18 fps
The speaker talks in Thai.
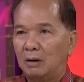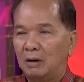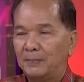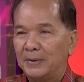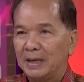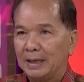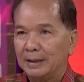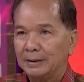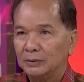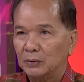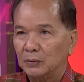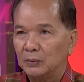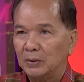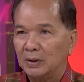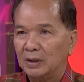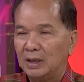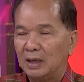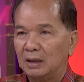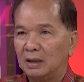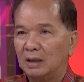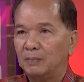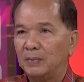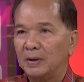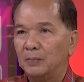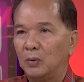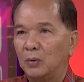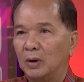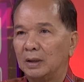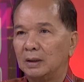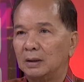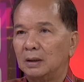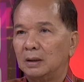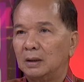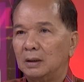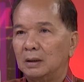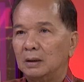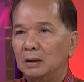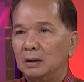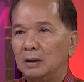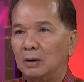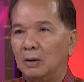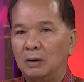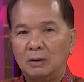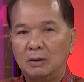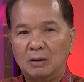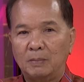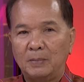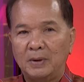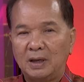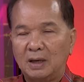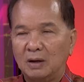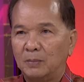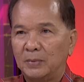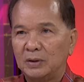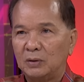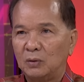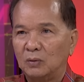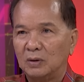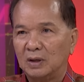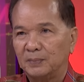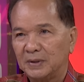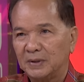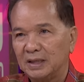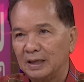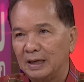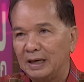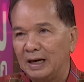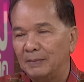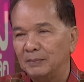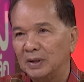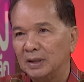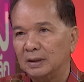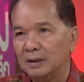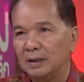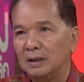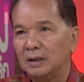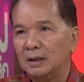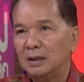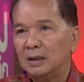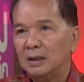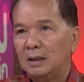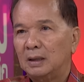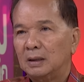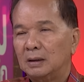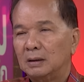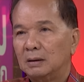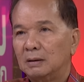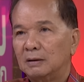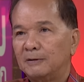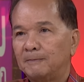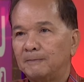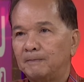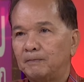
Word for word: ขอประกันตัวแล้วก็ไปบวชน้องก็ไม่เข้ามายุ่งกับกิจกรรมเลยไม่ได้ผิด